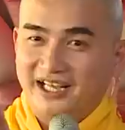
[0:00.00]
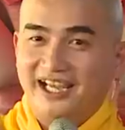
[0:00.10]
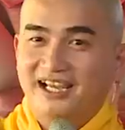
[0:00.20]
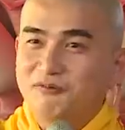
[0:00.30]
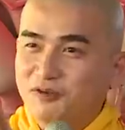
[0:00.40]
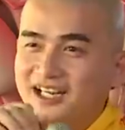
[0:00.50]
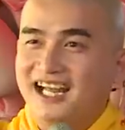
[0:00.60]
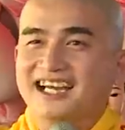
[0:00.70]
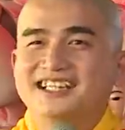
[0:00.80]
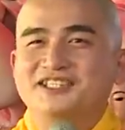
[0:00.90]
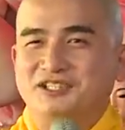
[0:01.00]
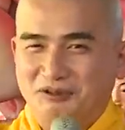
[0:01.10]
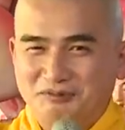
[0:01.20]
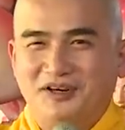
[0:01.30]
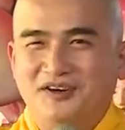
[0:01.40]
đè em quýnh lại anh chịu
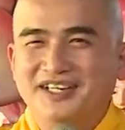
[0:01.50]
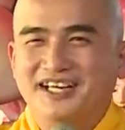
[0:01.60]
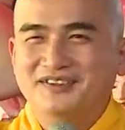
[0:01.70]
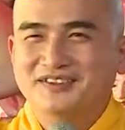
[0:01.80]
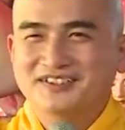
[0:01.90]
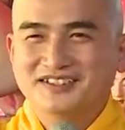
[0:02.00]
không nổi đâu.